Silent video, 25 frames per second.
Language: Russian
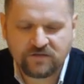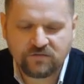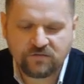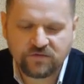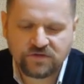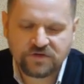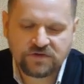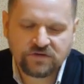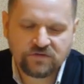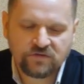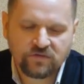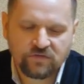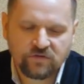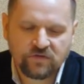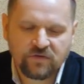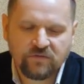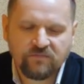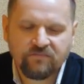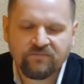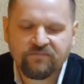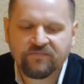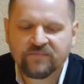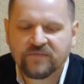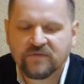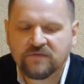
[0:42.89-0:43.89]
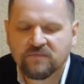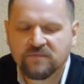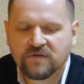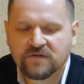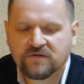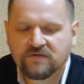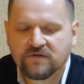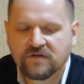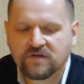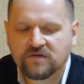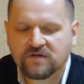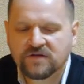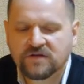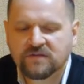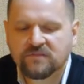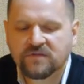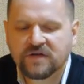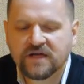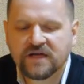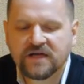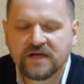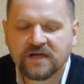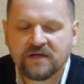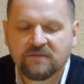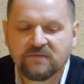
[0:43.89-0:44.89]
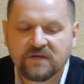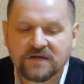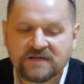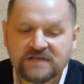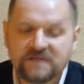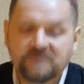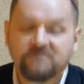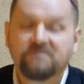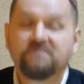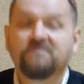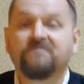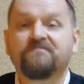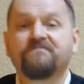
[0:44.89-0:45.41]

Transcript: учит о первородном грехе. Максим,